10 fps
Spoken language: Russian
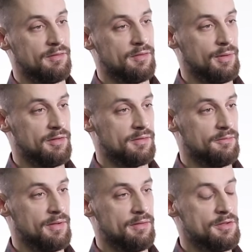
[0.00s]

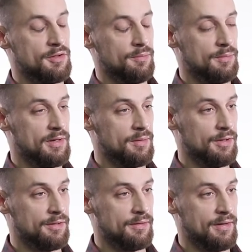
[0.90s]
систематиков в античном мире
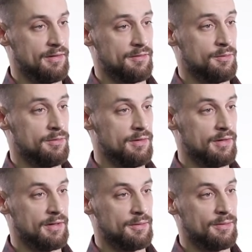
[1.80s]
был
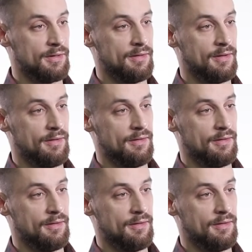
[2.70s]
Аристотель, который